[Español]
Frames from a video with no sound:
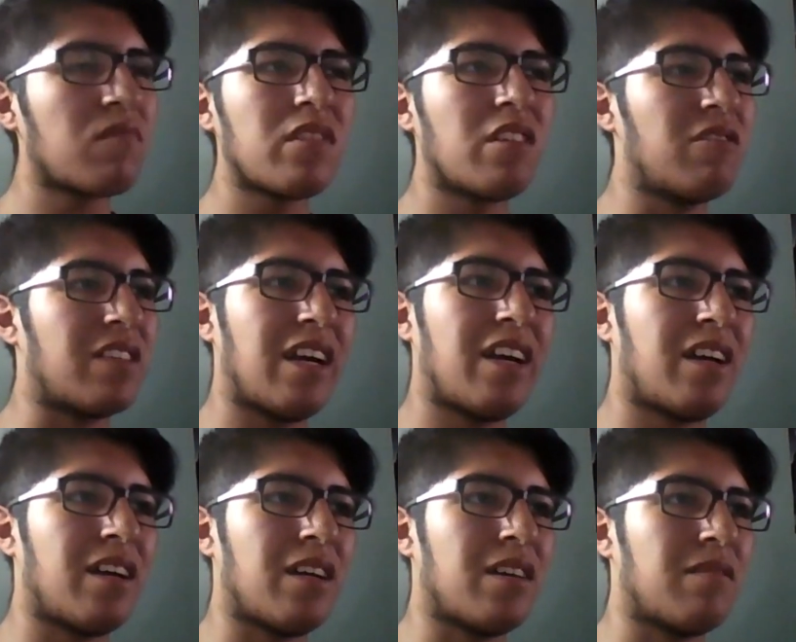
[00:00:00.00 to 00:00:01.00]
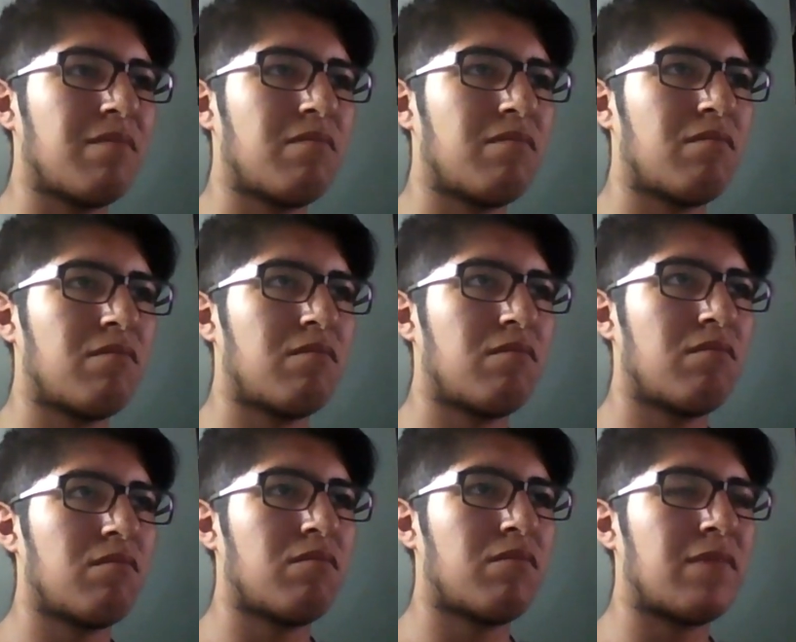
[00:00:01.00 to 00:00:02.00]
o sea,
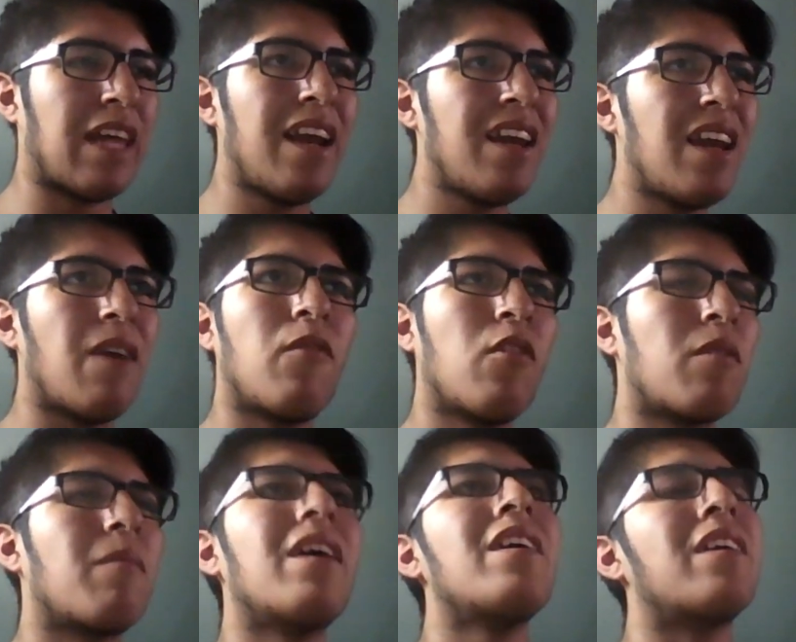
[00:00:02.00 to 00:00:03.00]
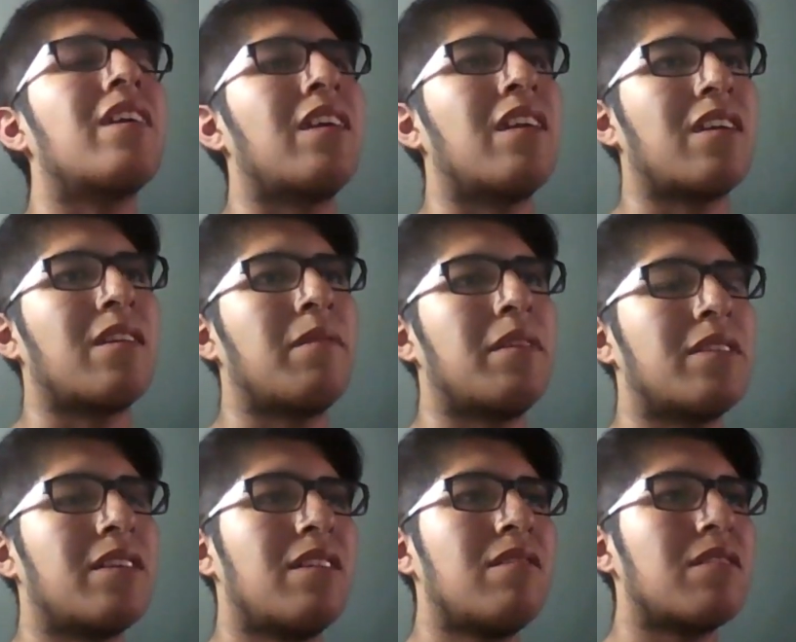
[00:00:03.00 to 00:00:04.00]
tal en la forma en la que me
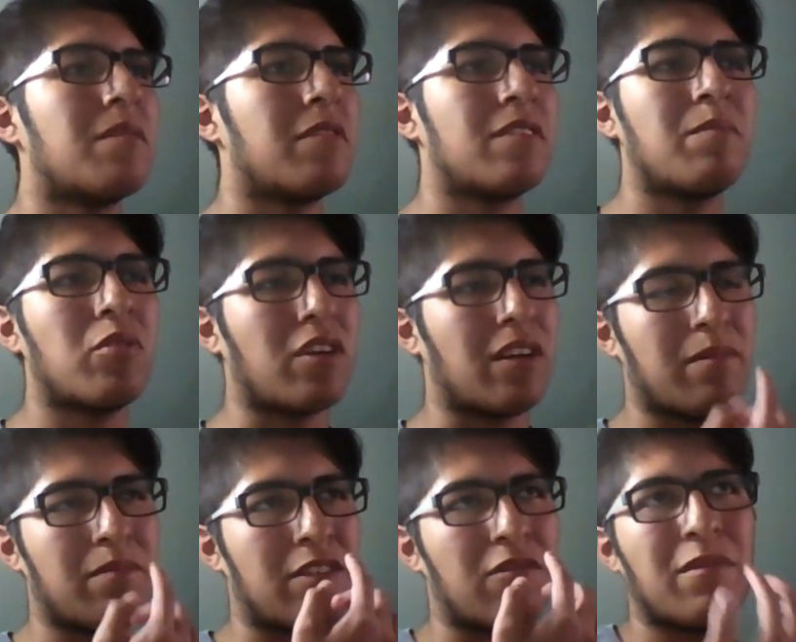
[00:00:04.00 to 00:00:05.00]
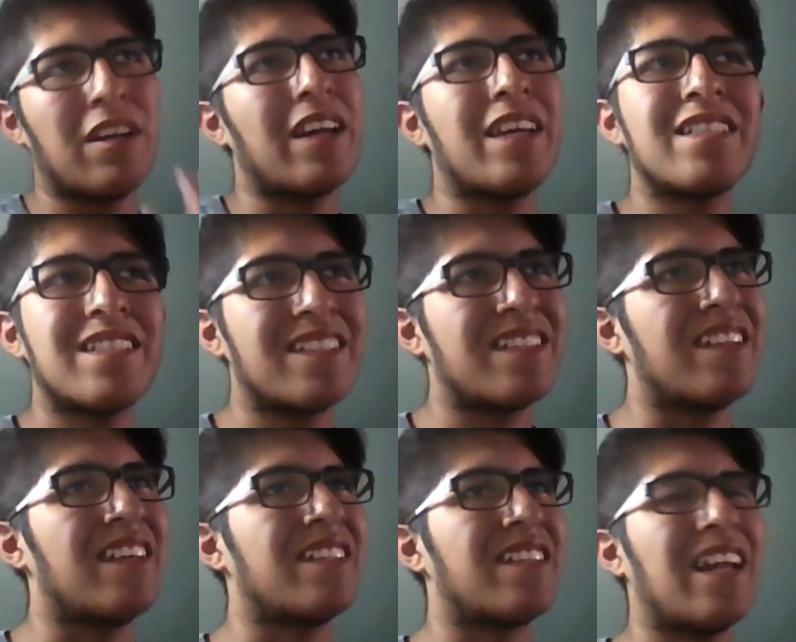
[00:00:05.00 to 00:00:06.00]
decían, te puedo decir, porque según mi nariz
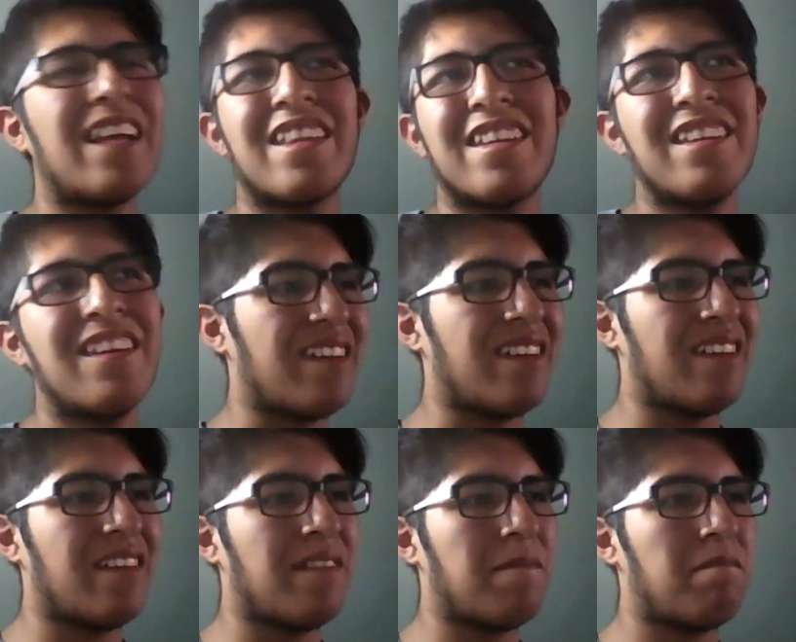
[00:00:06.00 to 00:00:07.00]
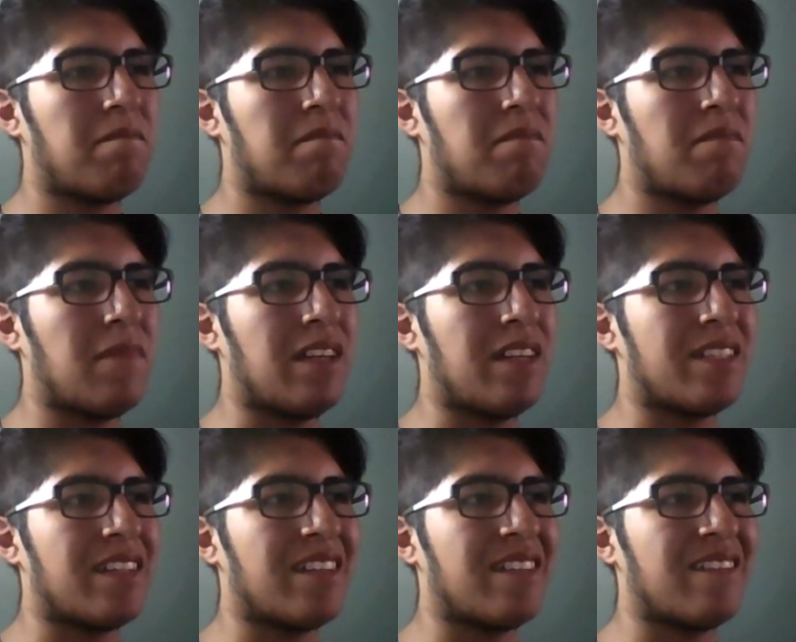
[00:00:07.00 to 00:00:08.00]
es grande, eh, me
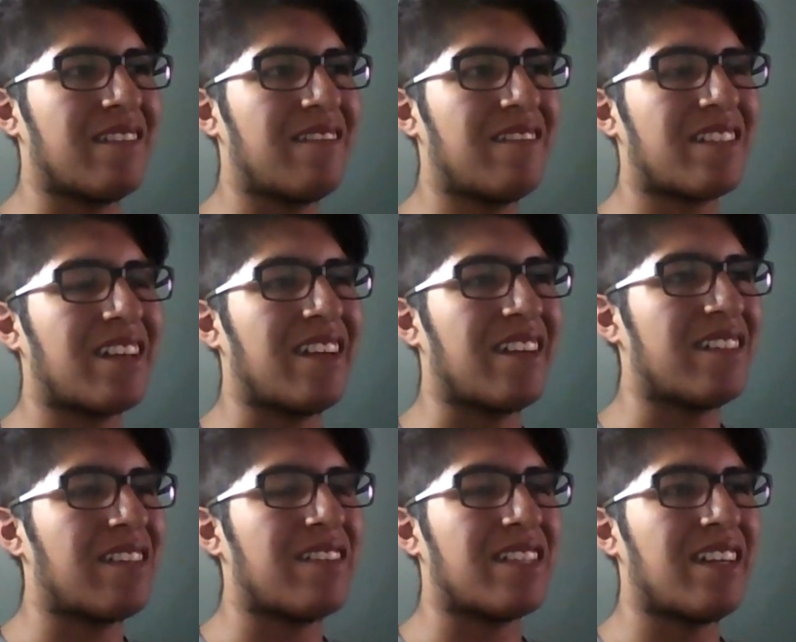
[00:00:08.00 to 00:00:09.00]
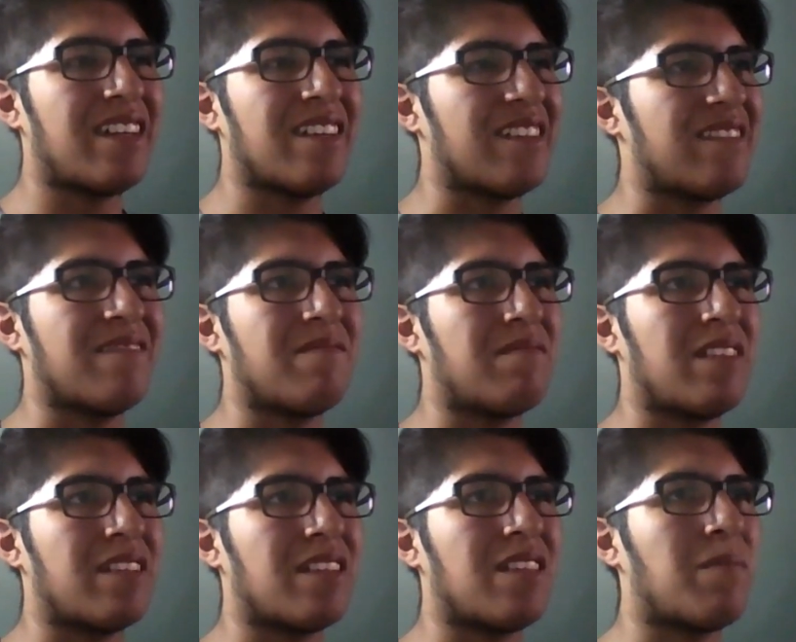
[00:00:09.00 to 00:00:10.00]
decían, no, es que, ¿sabes qué?
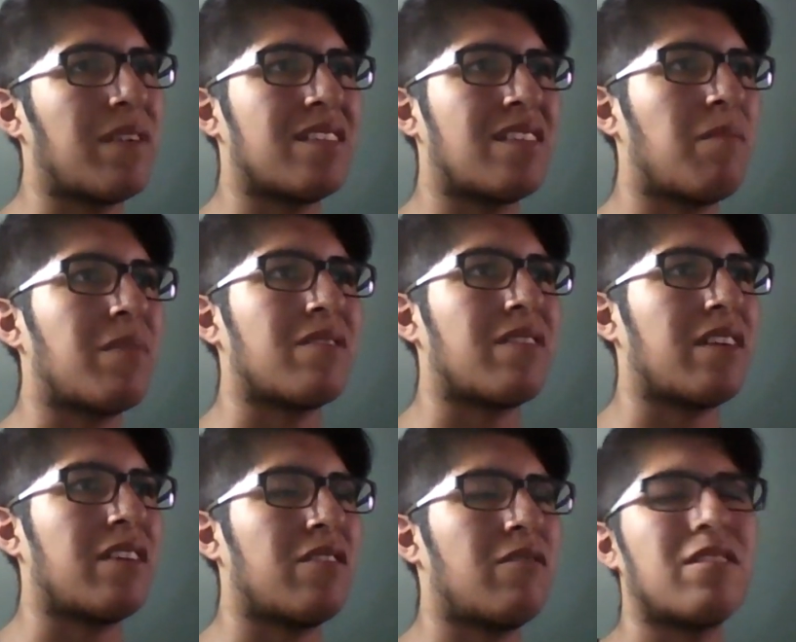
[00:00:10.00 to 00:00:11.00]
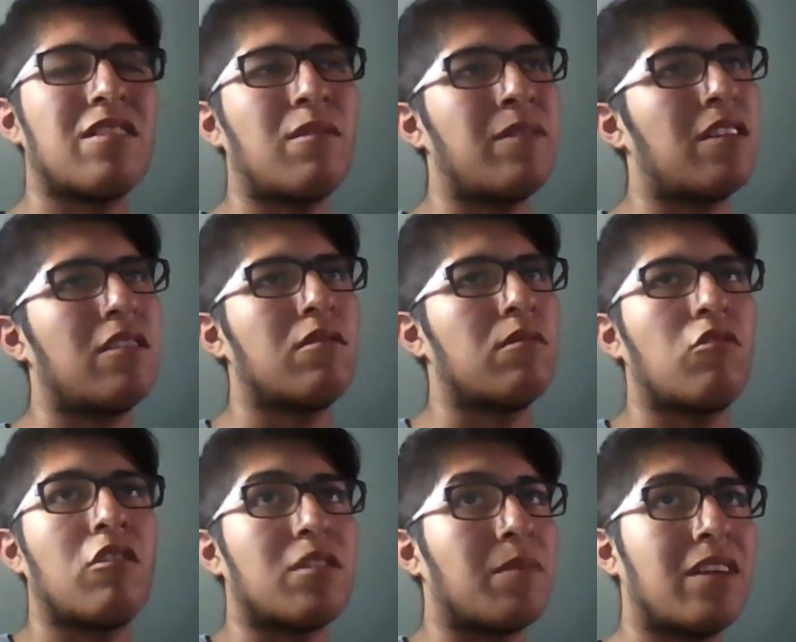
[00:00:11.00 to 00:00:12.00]
Es que te parece tal personaje. Yo ese comentario
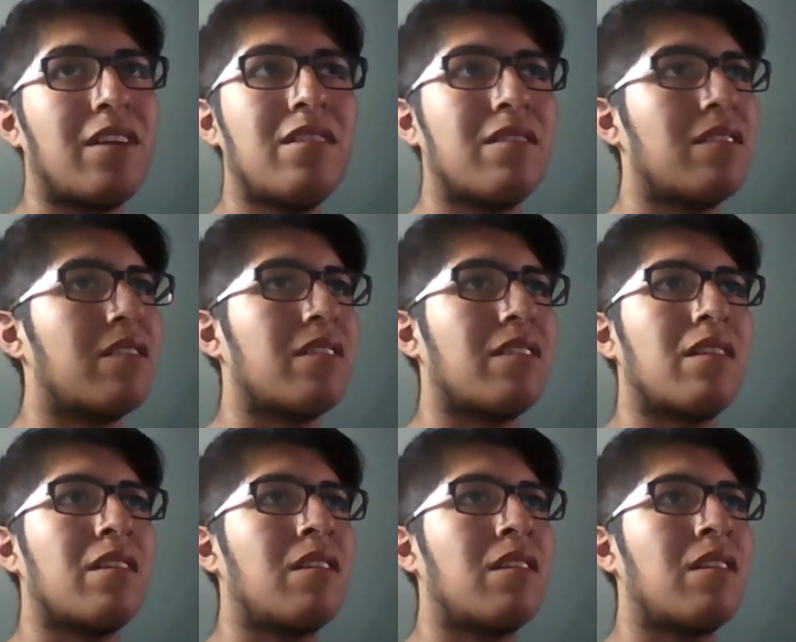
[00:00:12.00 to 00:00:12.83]
no lo acepté y